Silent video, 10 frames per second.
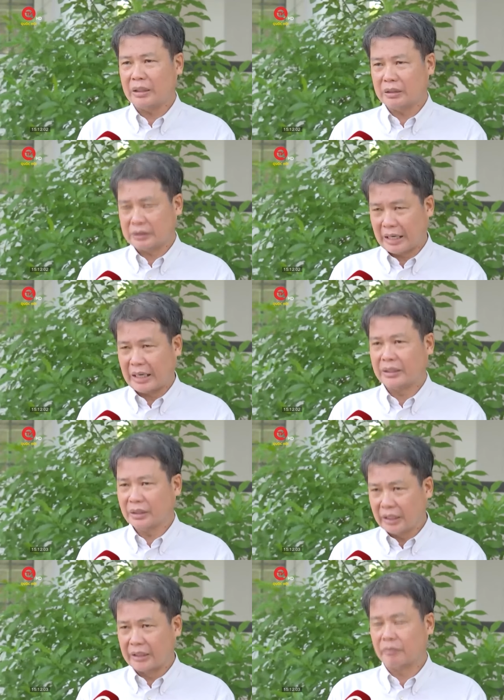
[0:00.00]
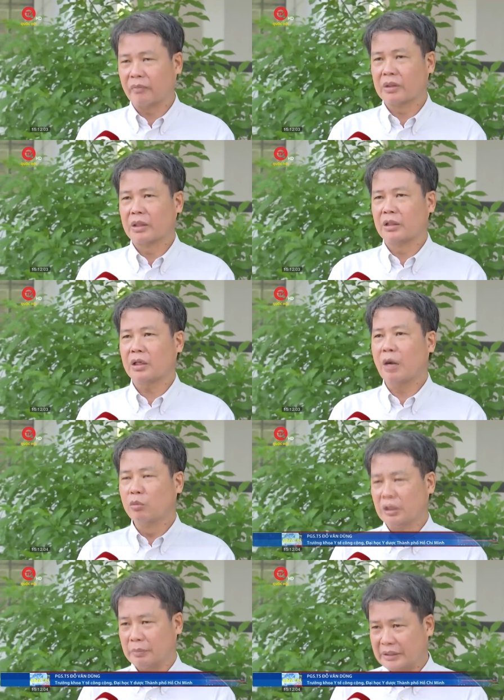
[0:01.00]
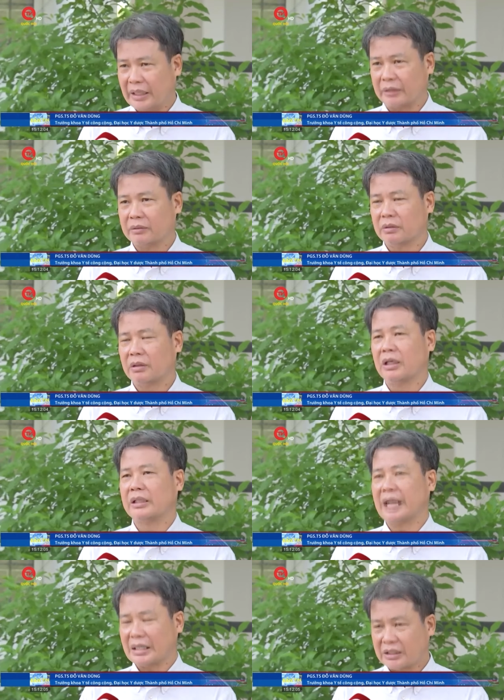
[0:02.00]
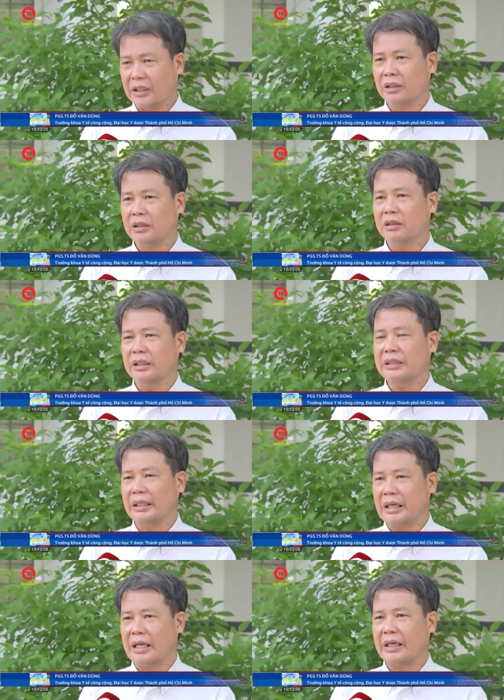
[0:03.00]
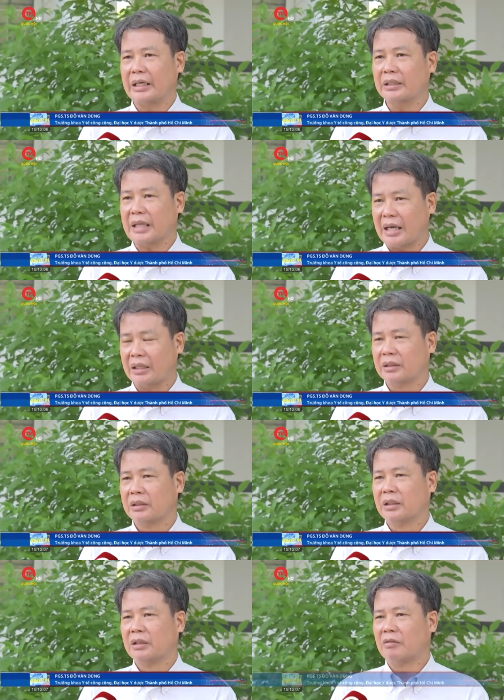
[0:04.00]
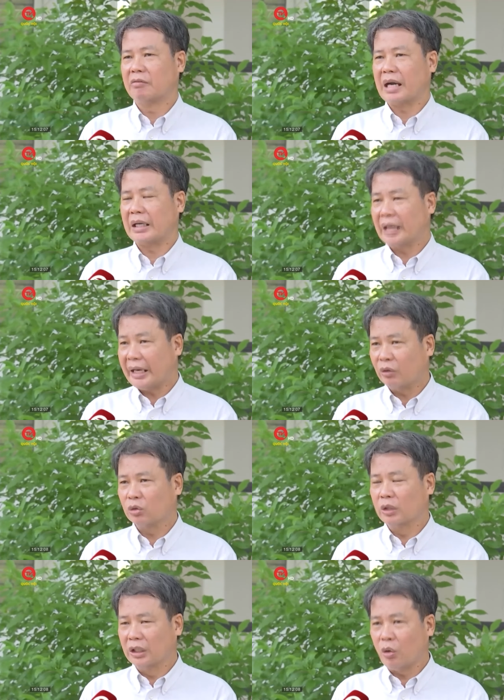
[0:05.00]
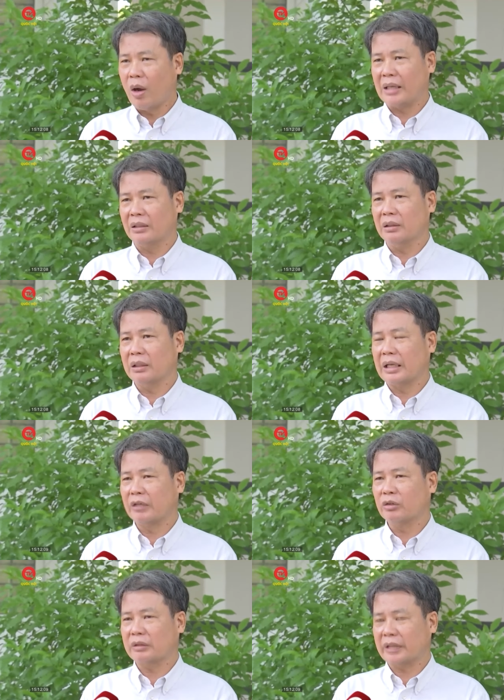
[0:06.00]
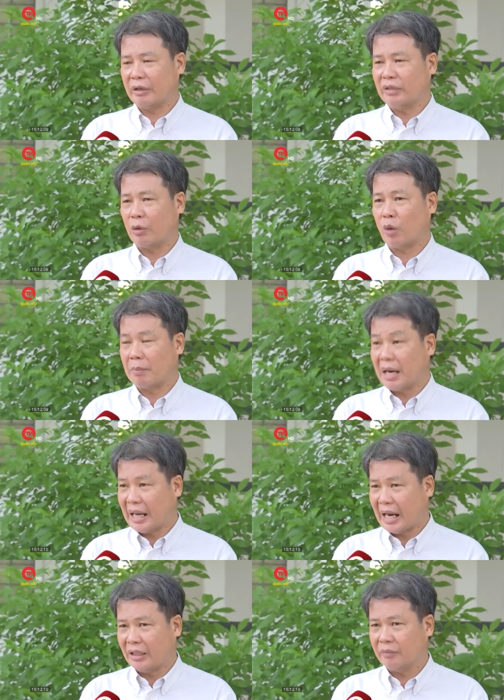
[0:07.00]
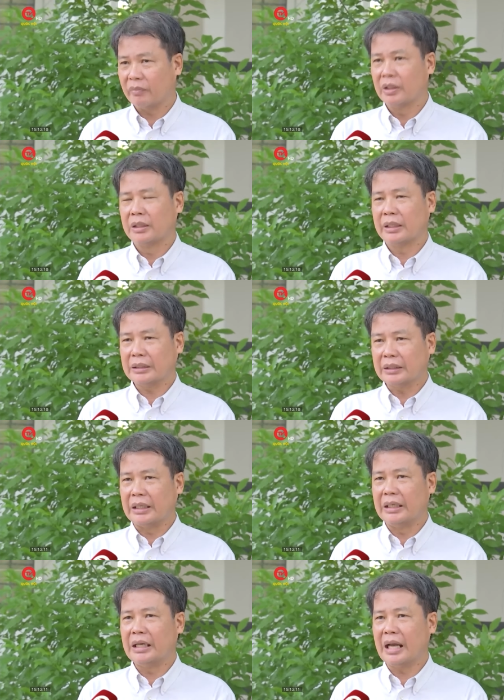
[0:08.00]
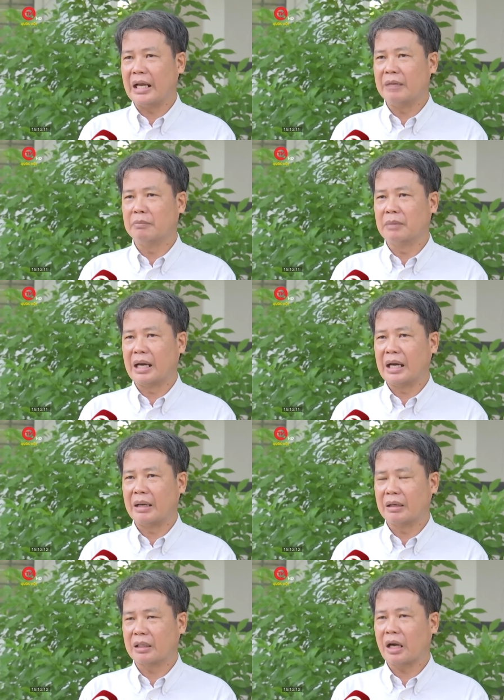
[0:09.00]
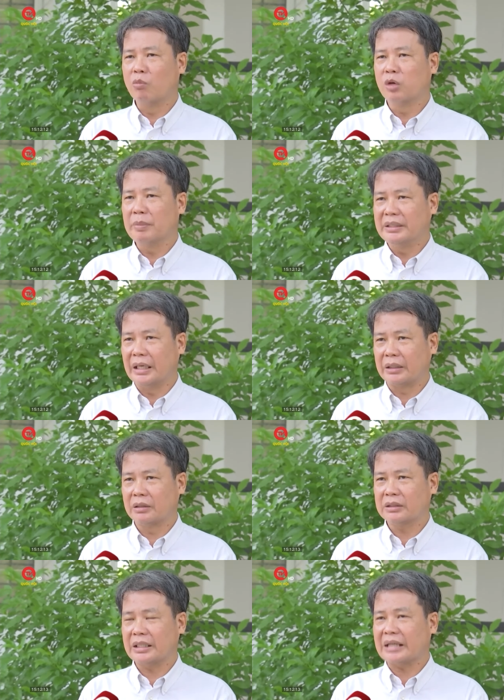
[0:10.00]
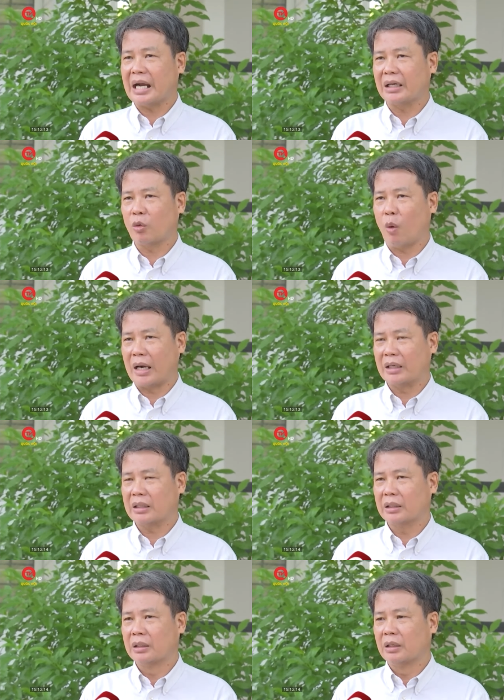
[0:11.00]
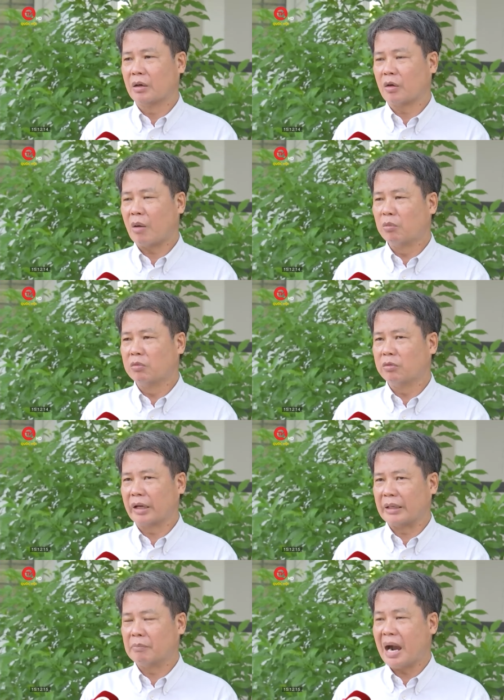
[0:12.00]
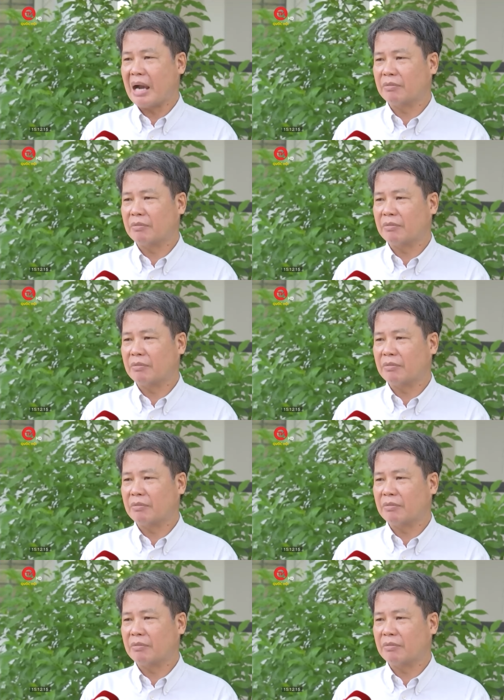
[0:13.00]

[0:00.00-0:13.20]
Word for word: trẻ nhất định nó không được miễn dịch à, giả sử cái tỷ lệ này nó tăng và theo tôi ước đoán là nếu kéo dài khoảng 3 tháng thì cái tỷ lệ mà không có miễn dịch nó sẽ tăng khoảng 0,3%